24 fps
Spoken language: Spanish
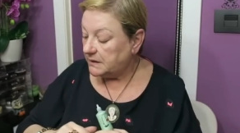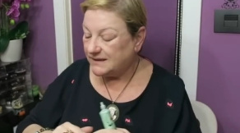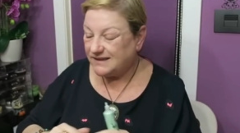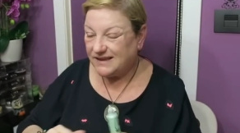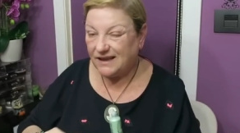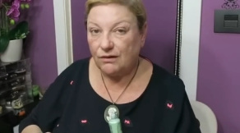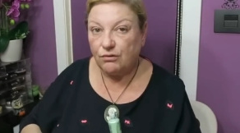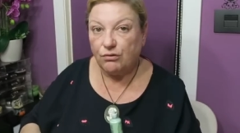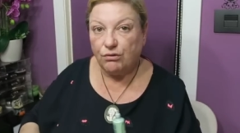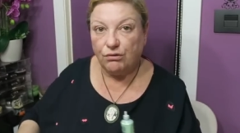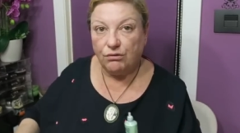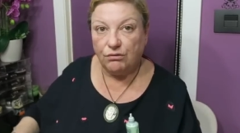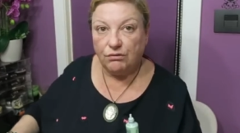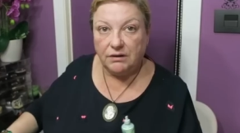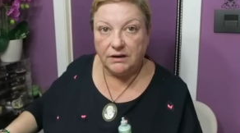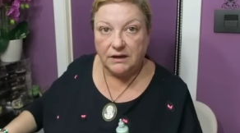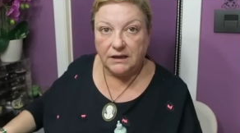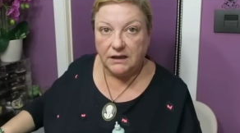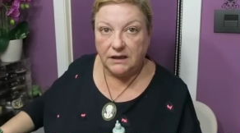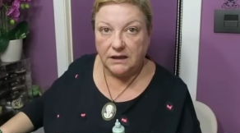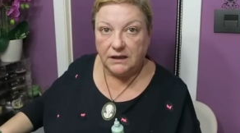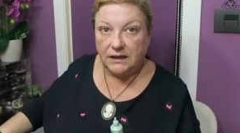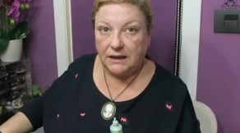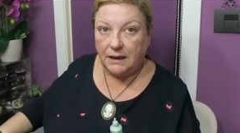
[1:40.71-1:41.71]
tengo
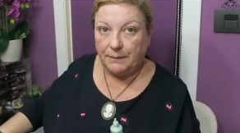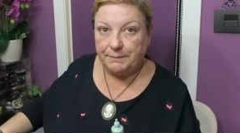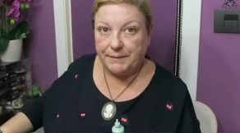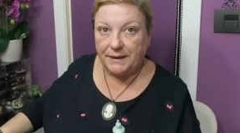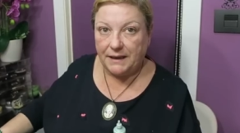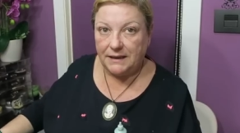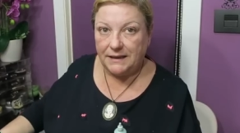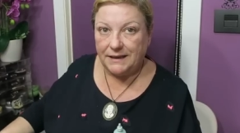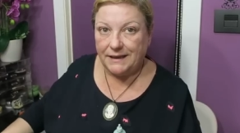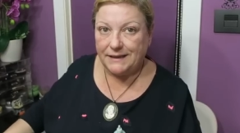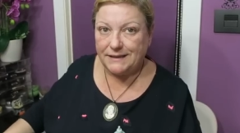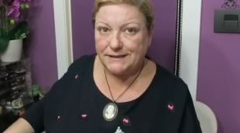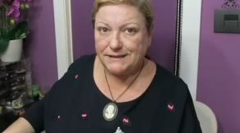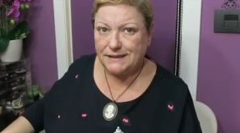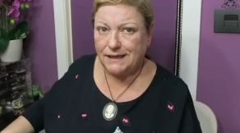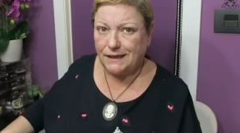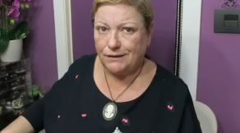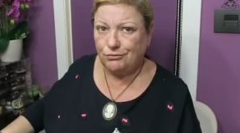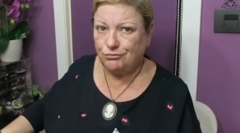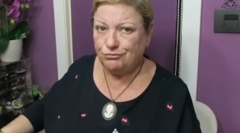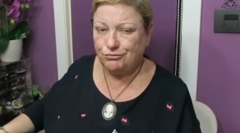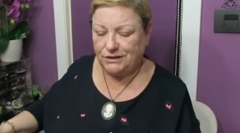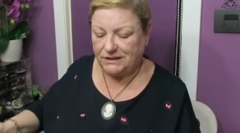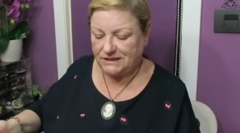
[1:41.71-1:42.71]
eh, la piel hecha
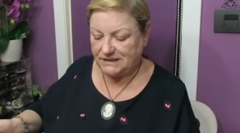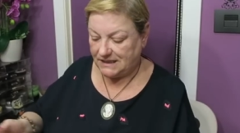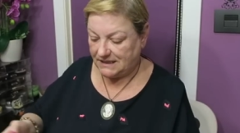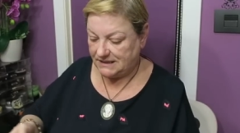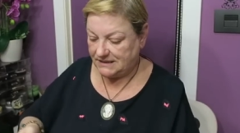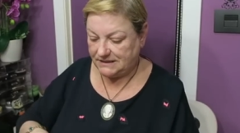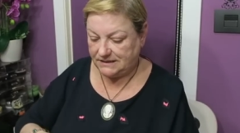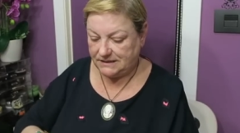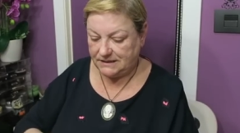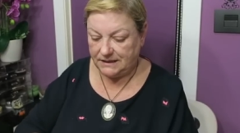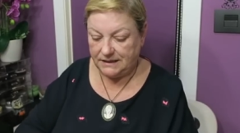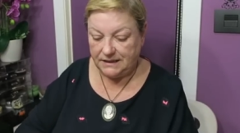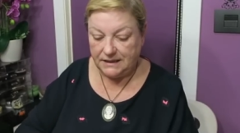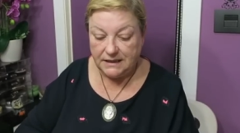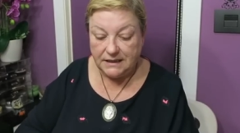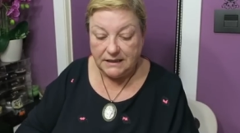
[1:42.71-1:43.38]
un desastre